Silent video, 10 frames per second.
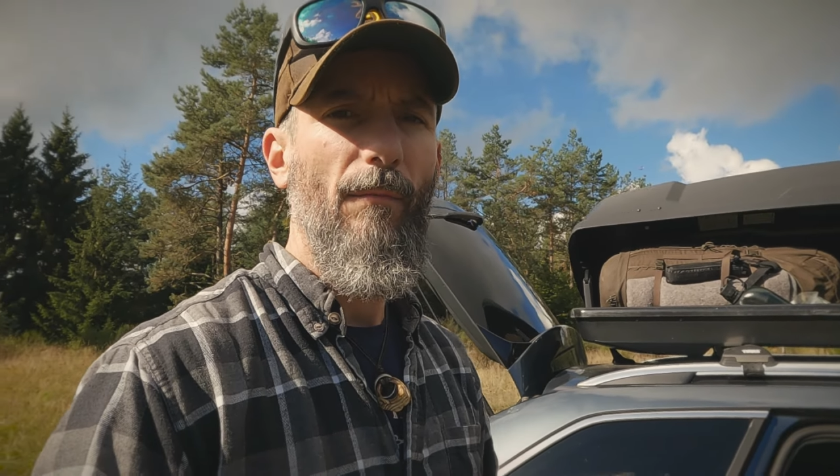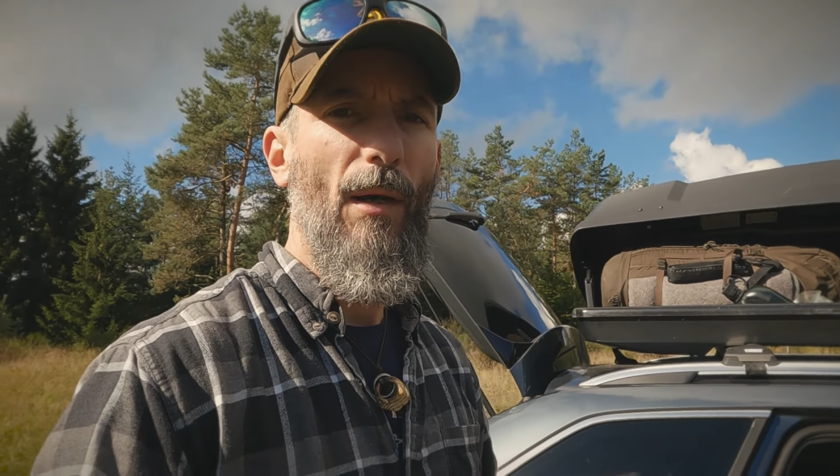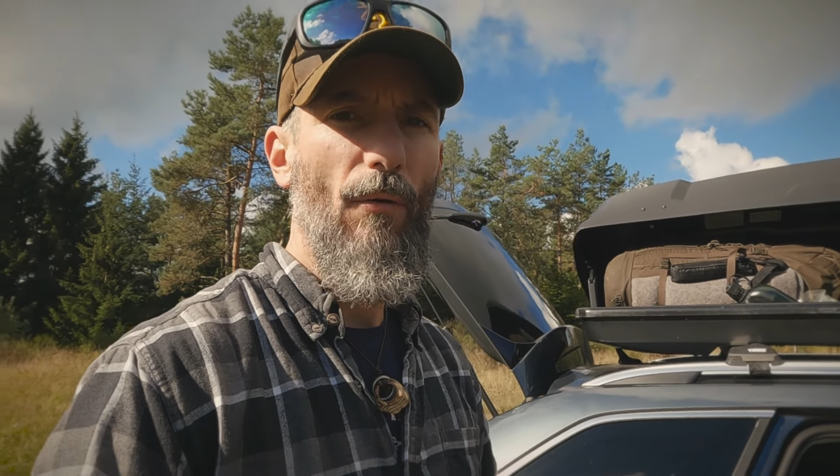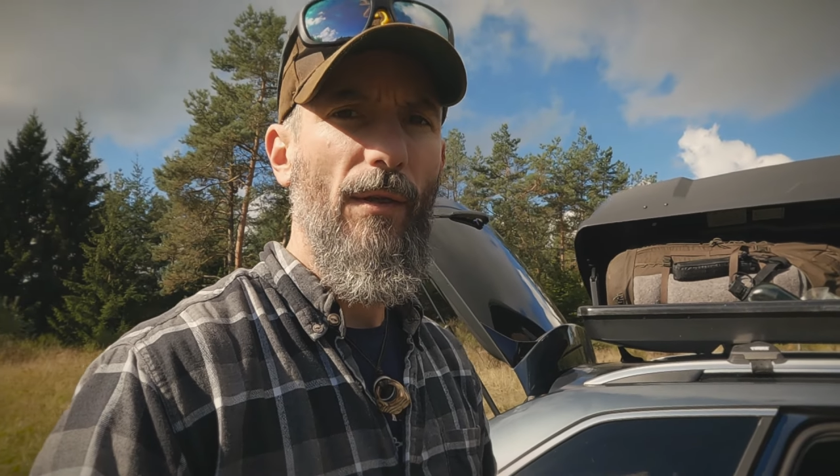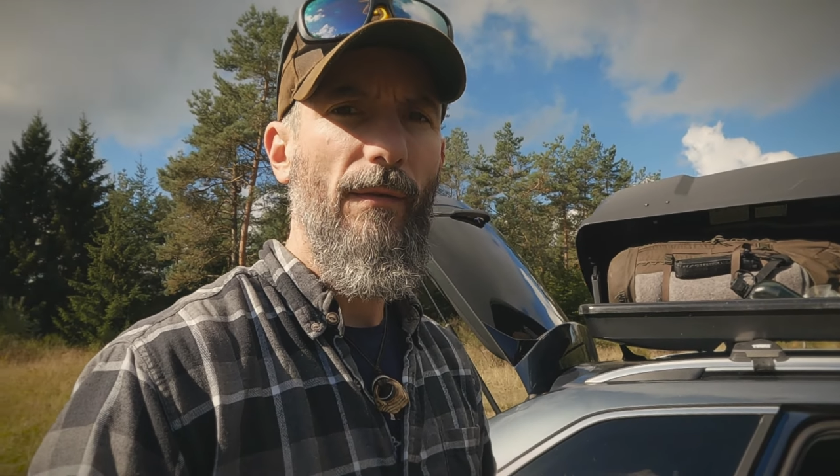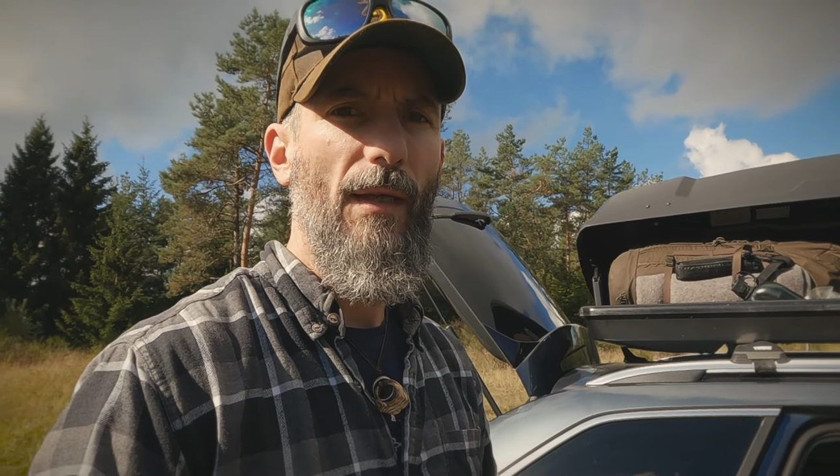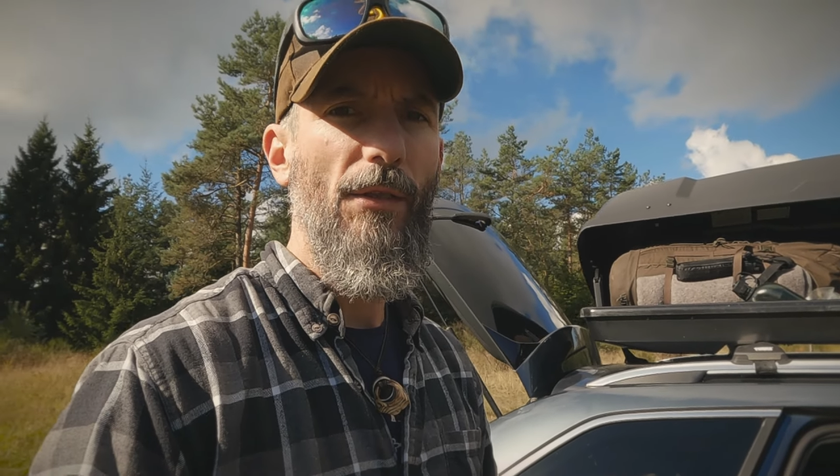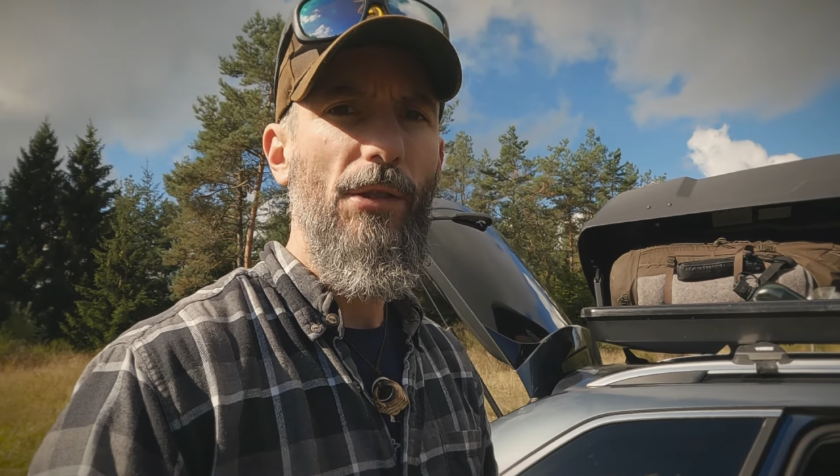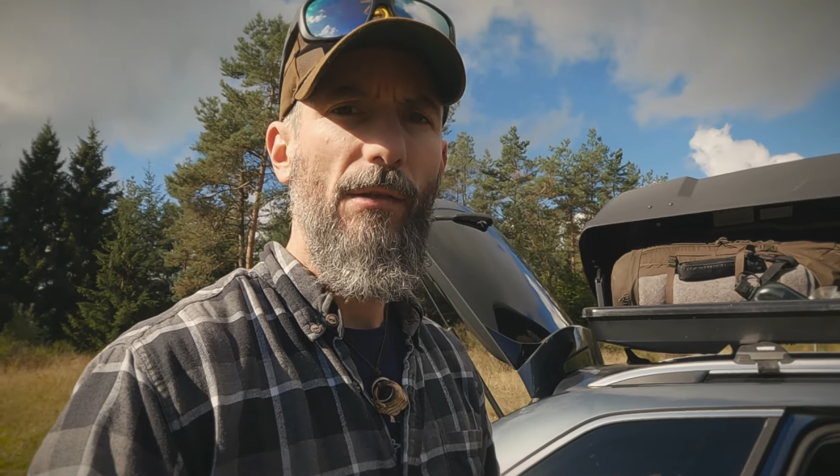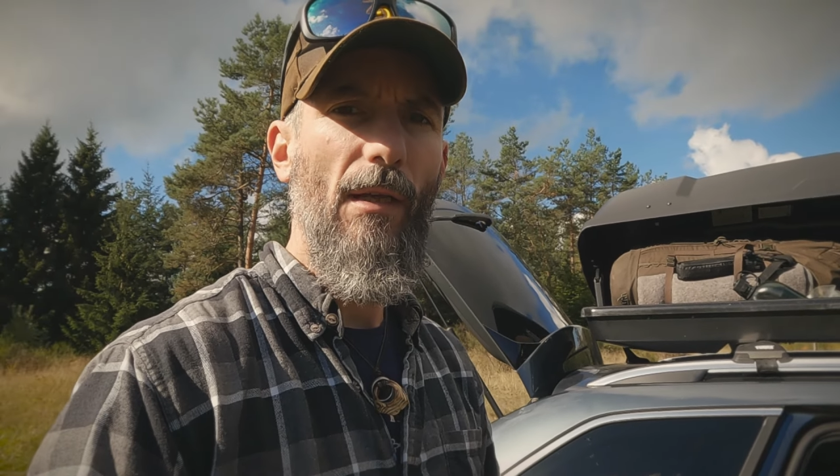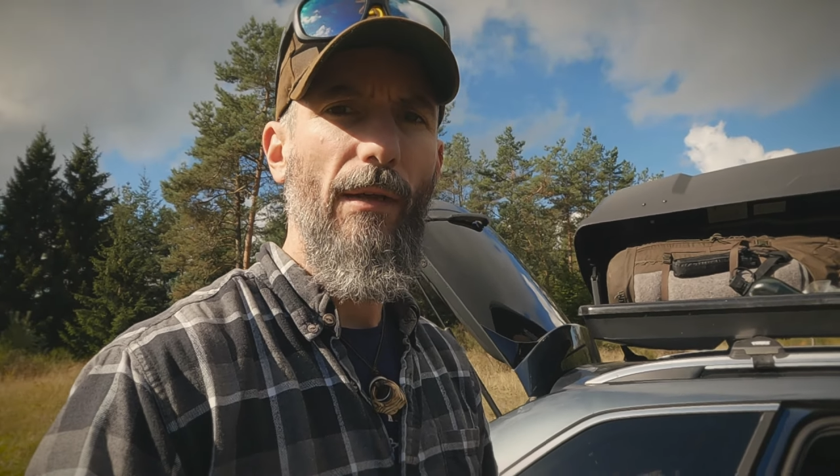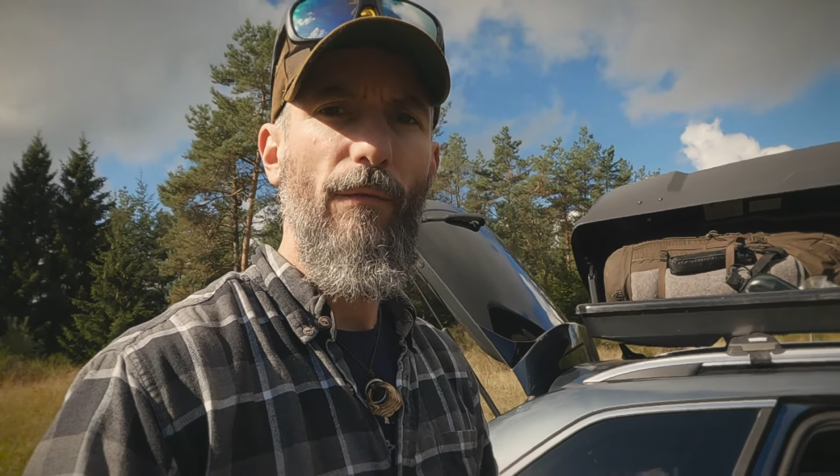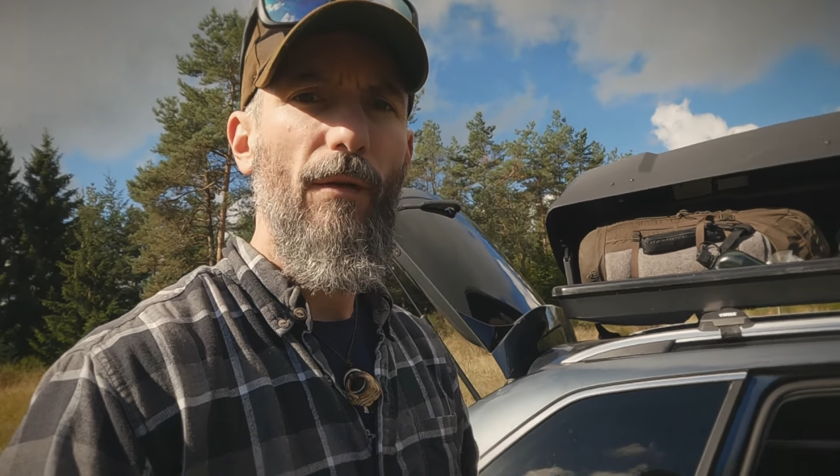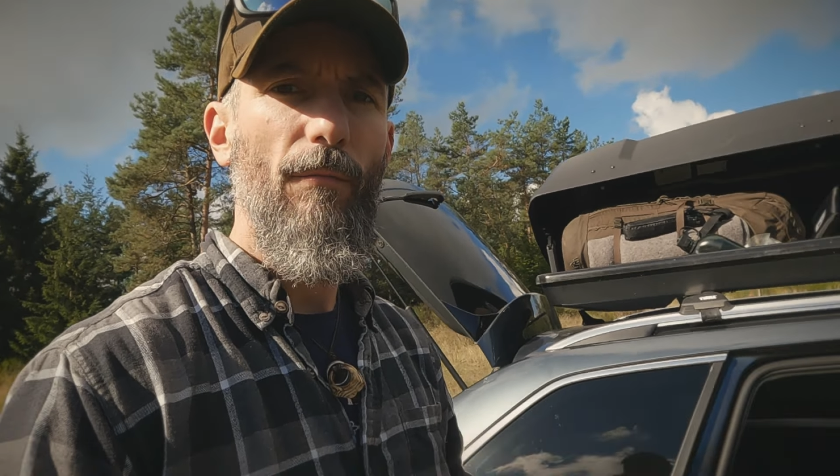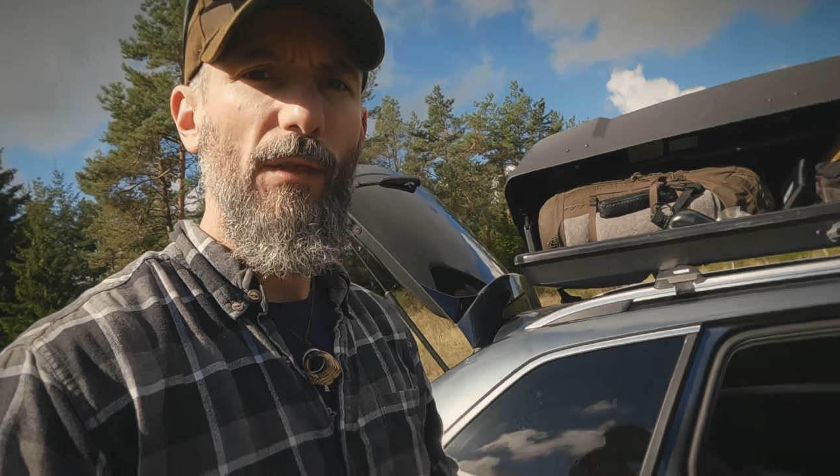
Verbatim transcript: Powerstation einfach